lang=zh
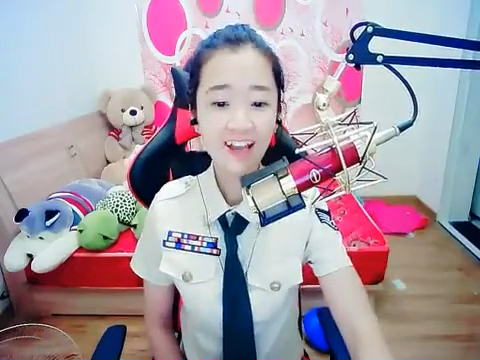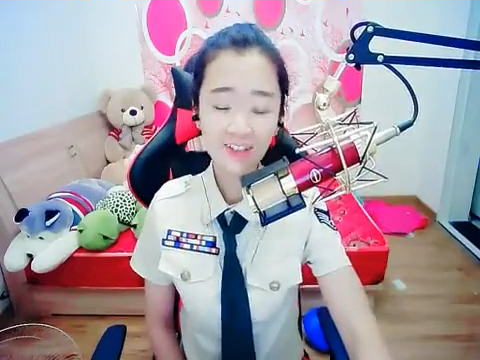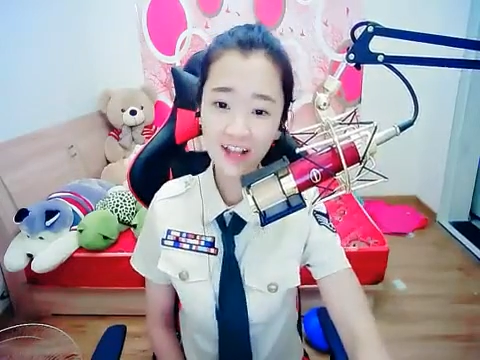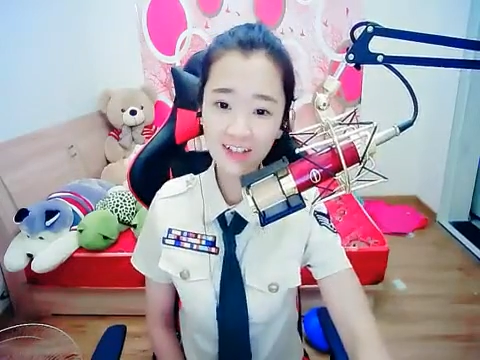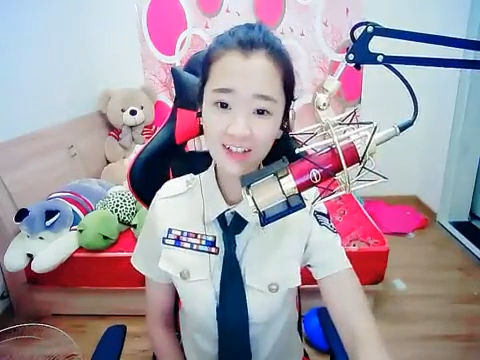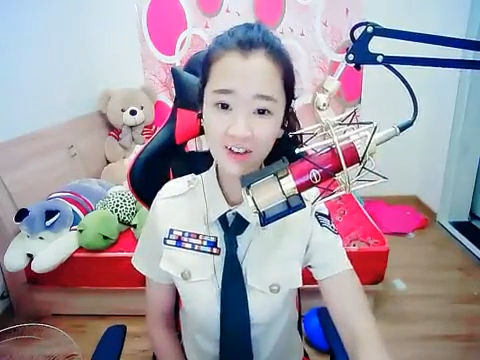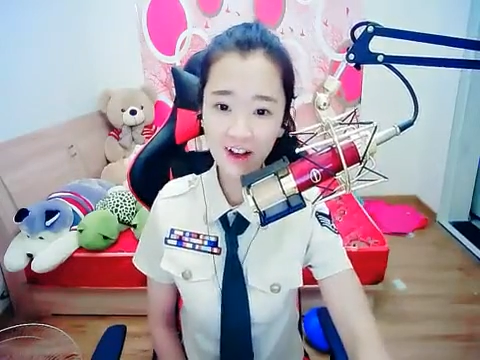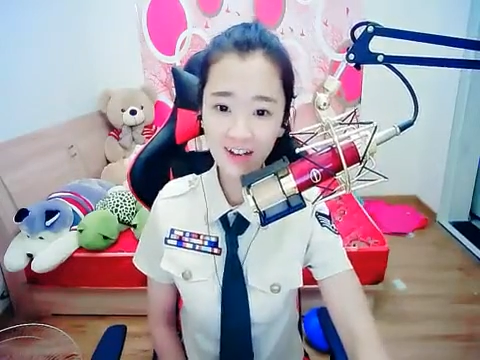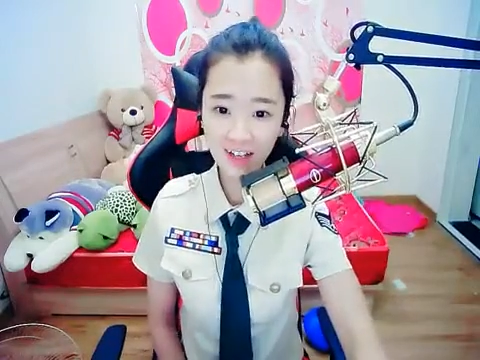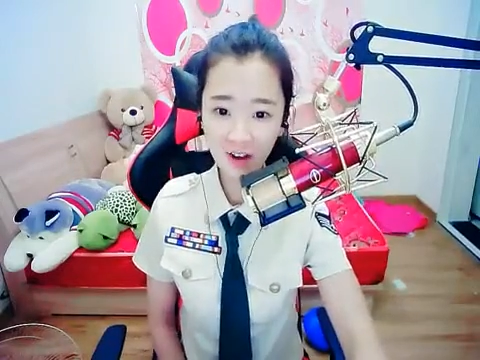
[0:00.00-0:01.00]
传说
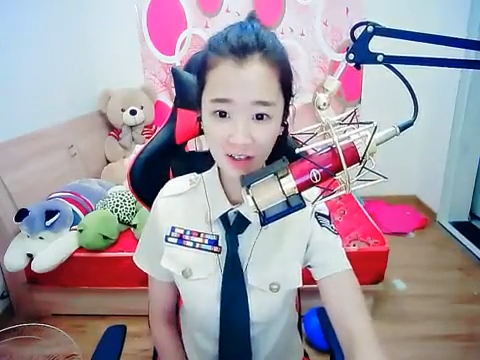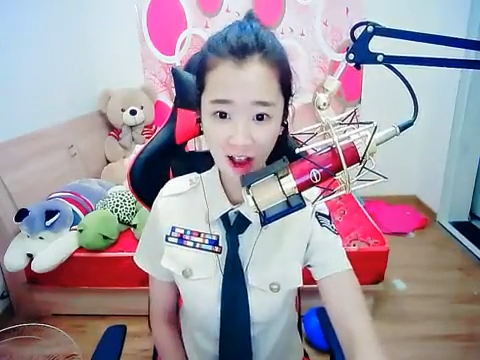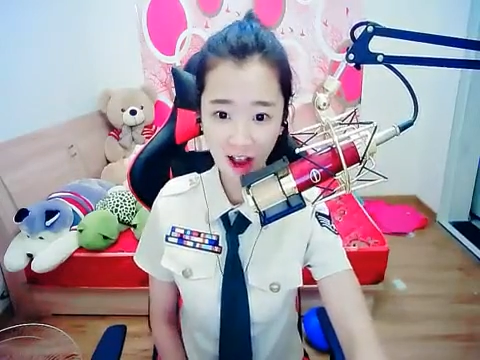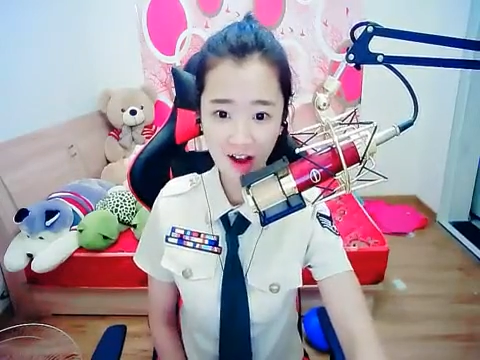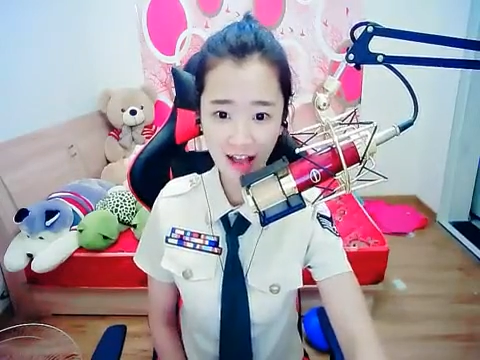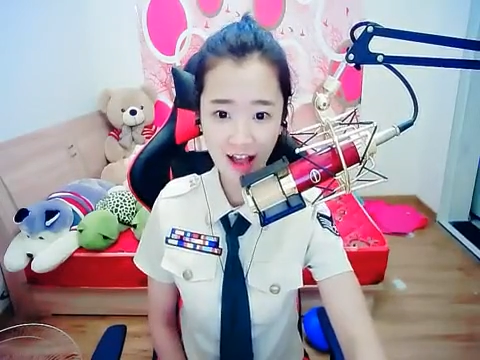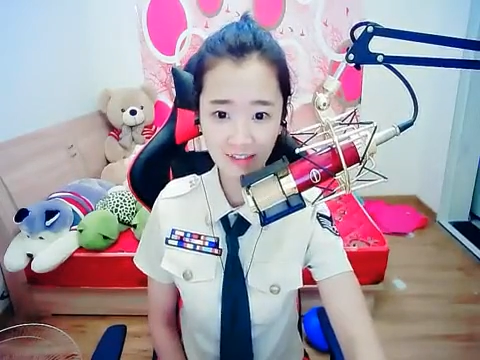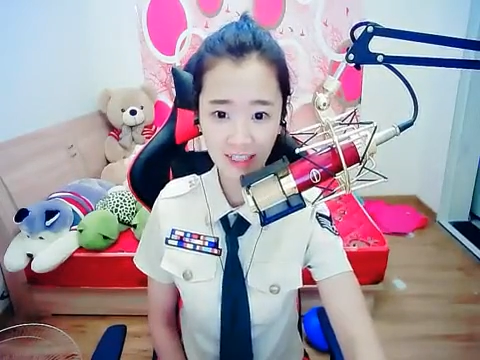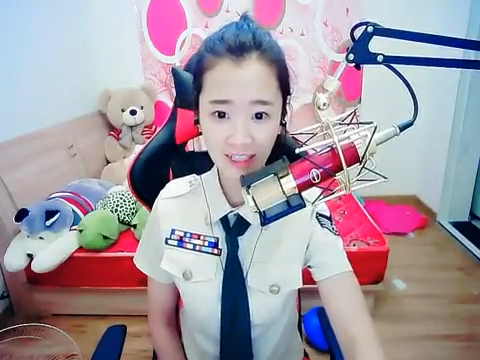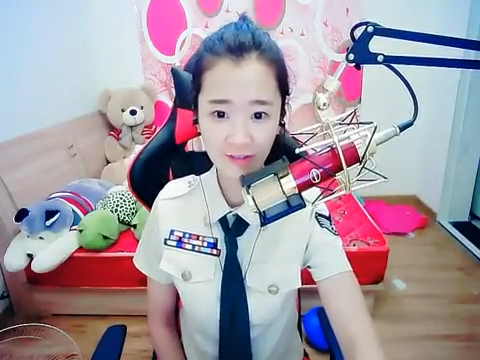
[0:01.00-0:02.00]
中有个
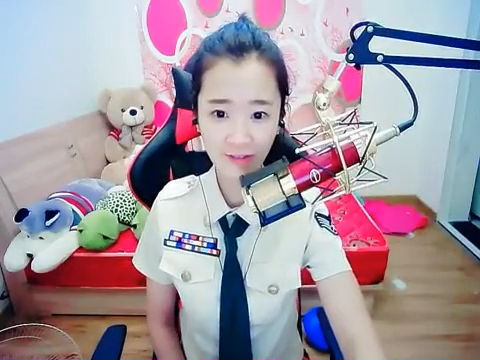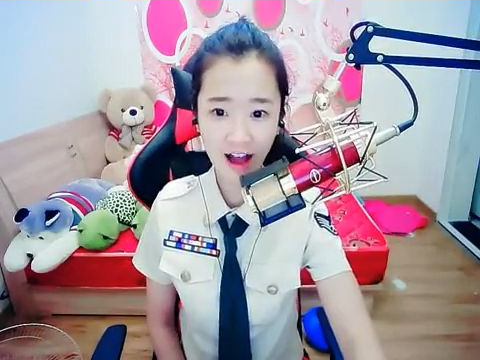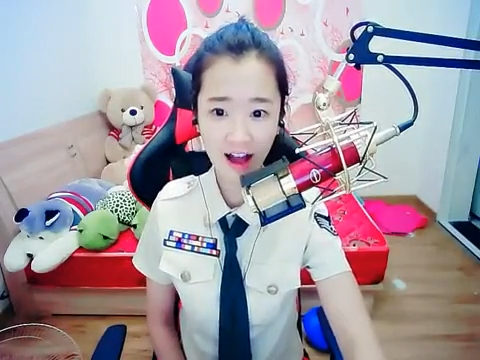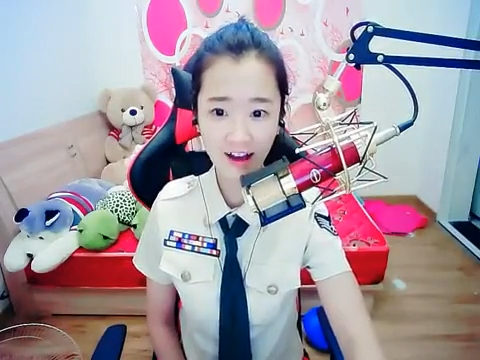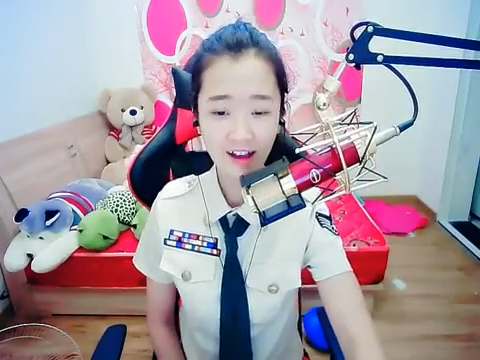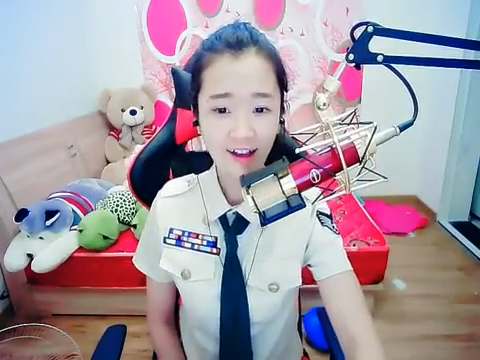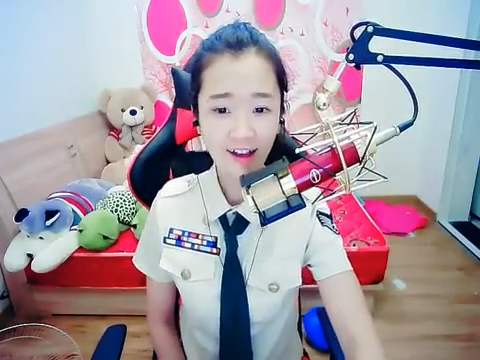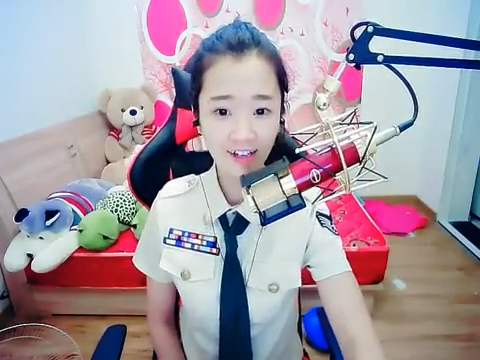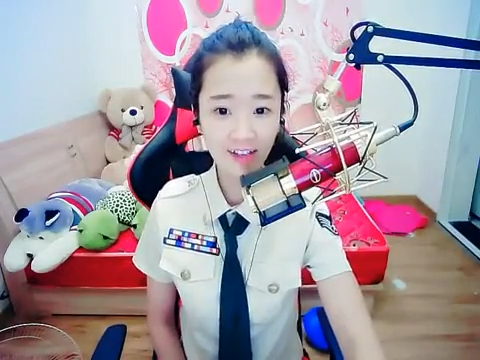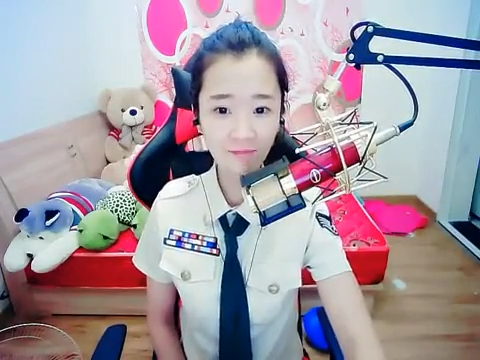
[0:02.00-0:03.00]
地方，
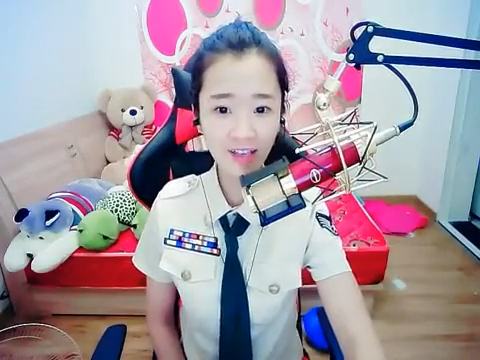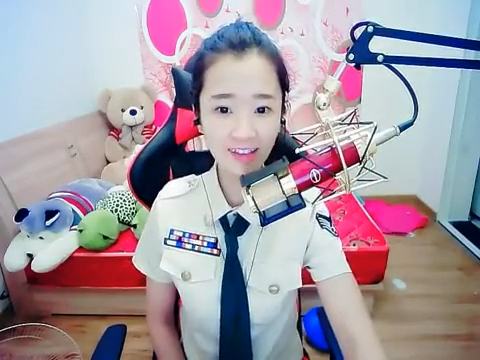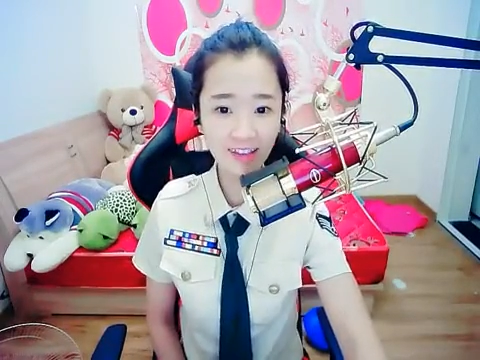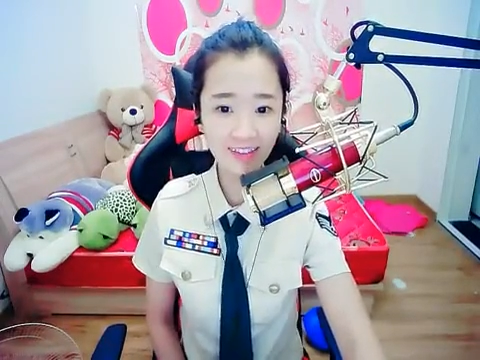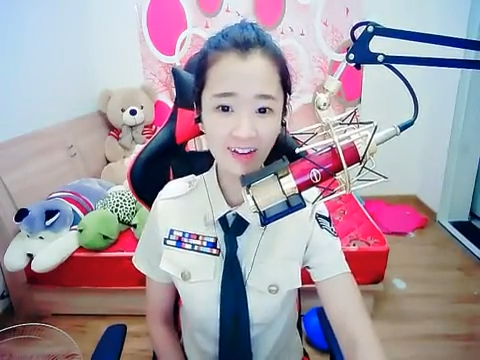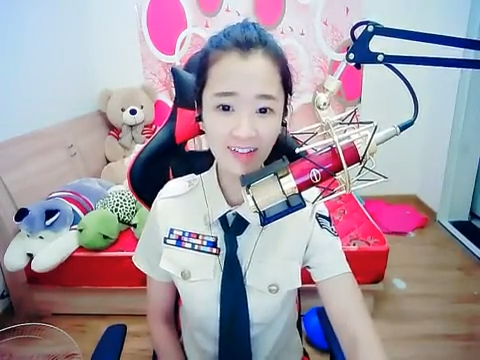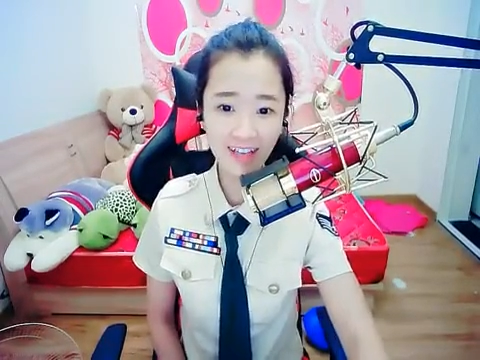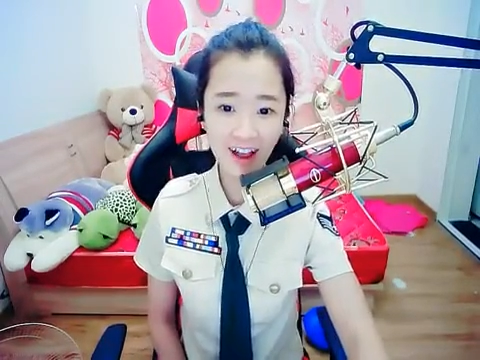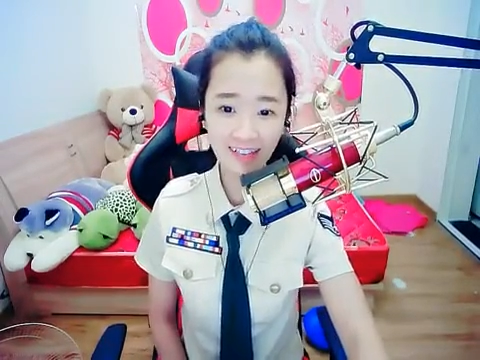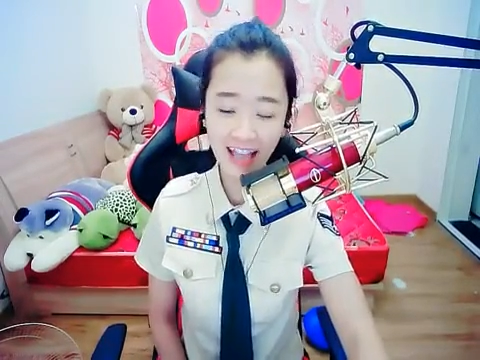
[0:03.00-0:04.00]
人们都
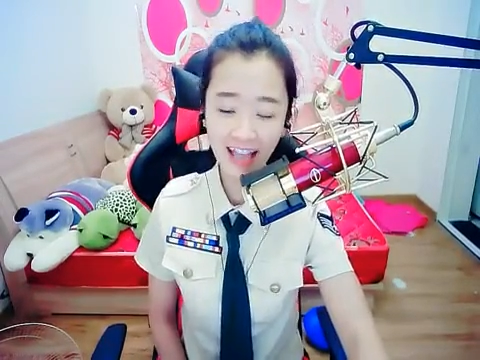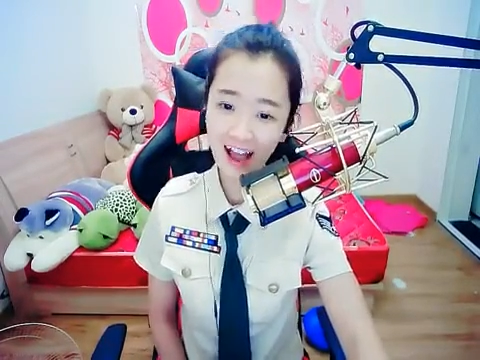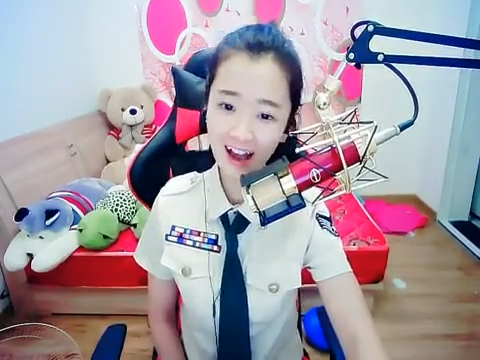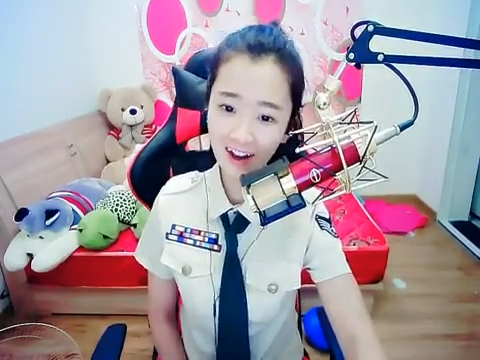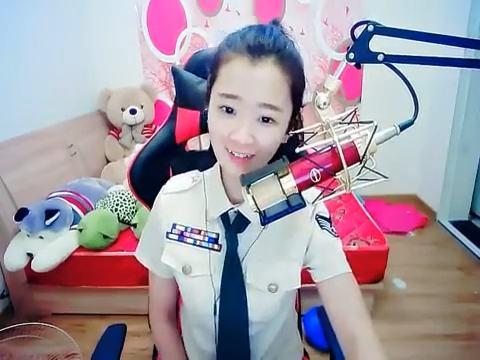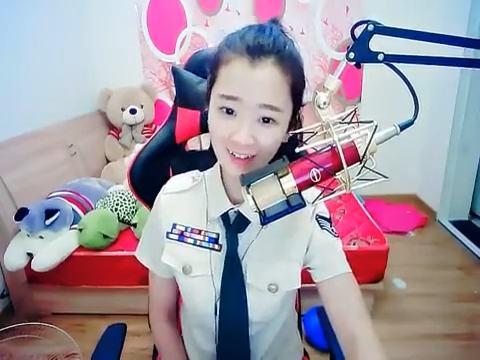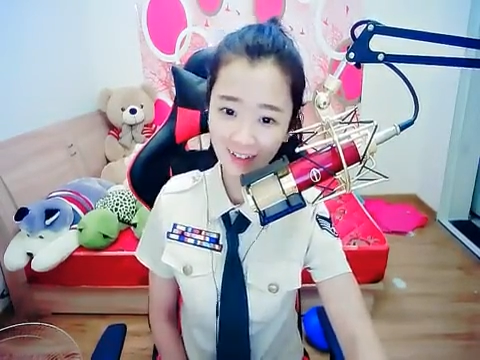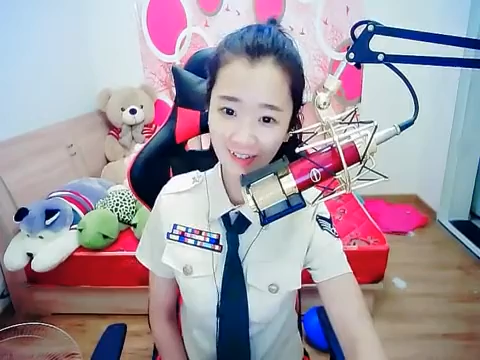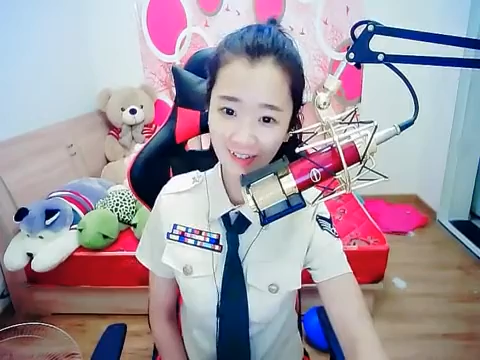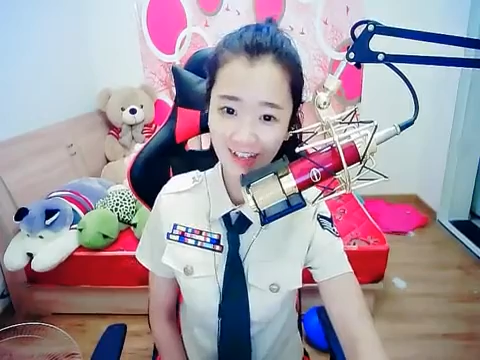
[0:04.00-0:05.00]
叫它后宫，